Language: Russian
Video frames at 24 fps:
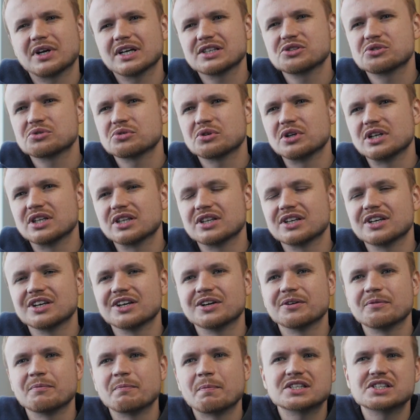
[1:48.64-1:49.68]

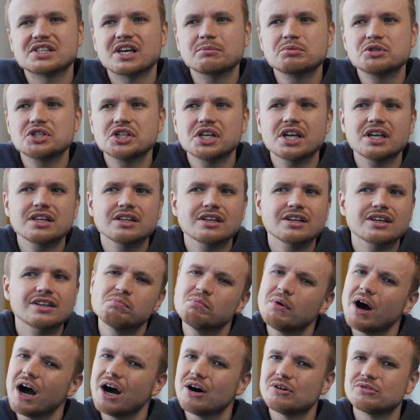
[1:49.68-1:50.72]
консольные сообщения,
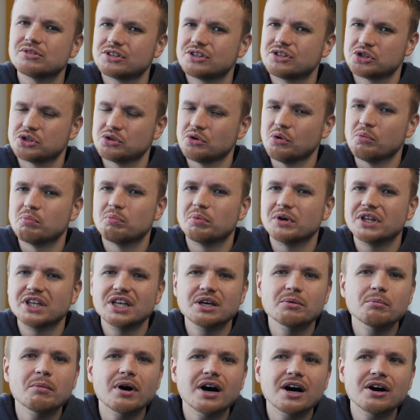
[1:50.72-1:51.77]
мало что
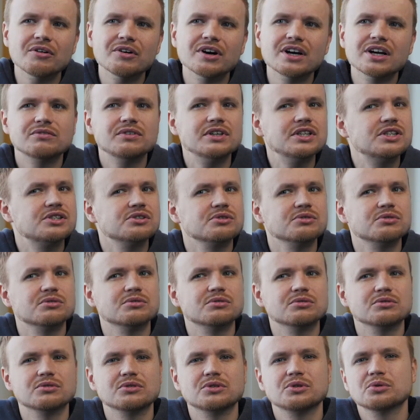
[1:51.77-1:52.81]
понимал, видел
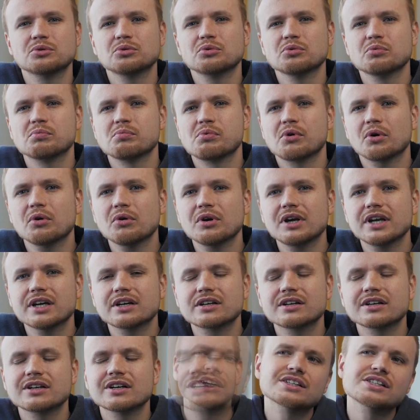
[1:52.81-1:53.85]
YouTube
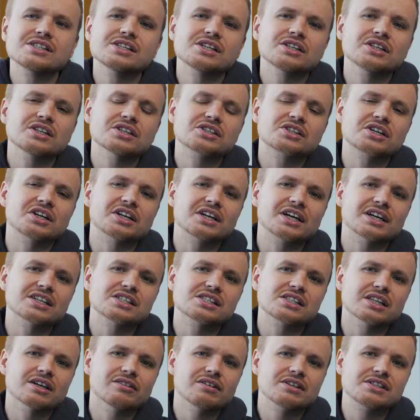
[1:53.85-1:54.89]
ролик, где несколько
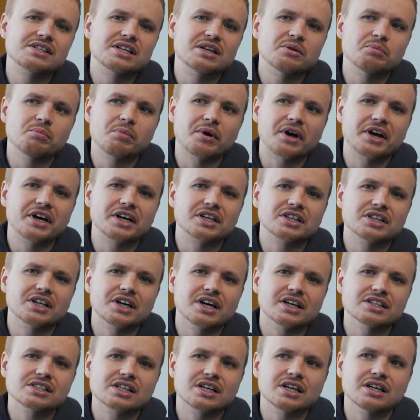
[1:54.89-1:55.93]
основателей проекта
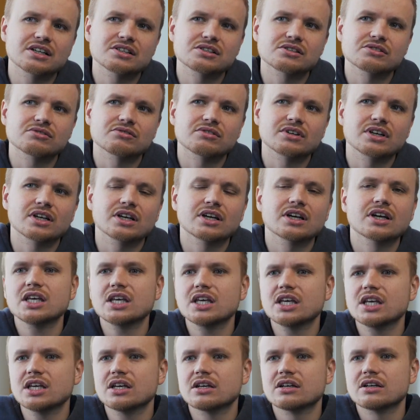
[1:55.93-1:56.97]
рассказывали,
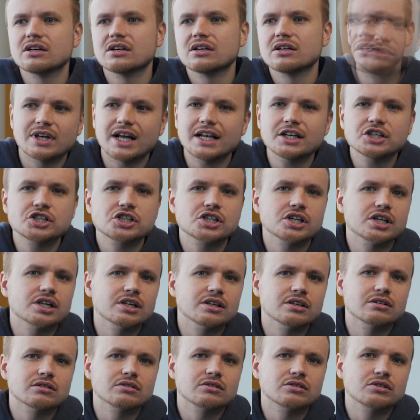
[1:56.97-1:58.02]
и
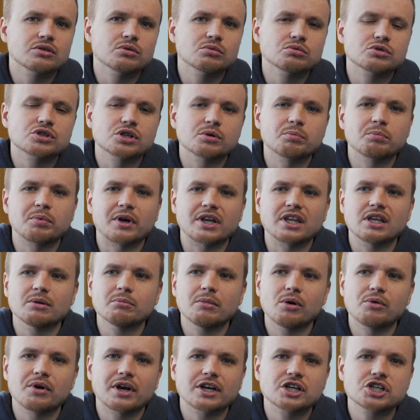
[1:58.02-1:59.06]
дальше ты уже
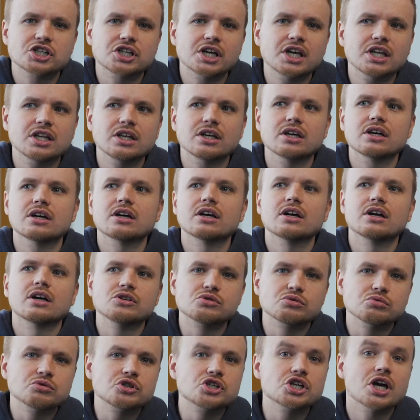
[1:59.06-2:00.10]
принимал решение,
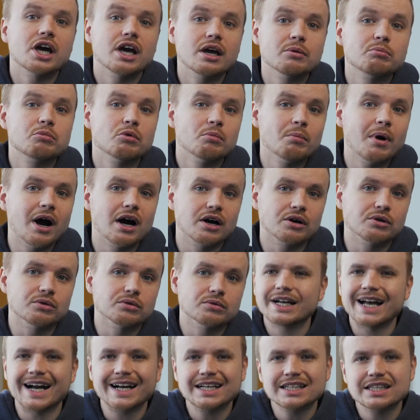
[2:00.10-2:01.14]
изучая бумагу.
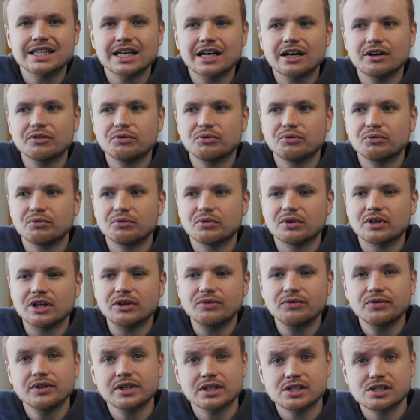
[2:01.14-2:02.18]
Когда в
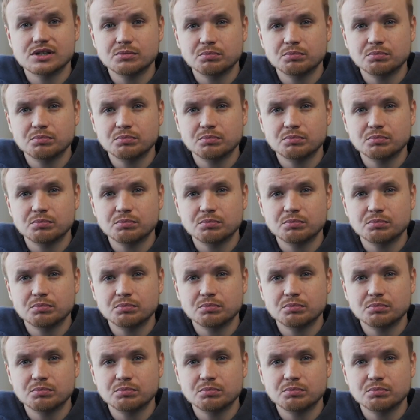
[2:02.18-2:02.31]
эфир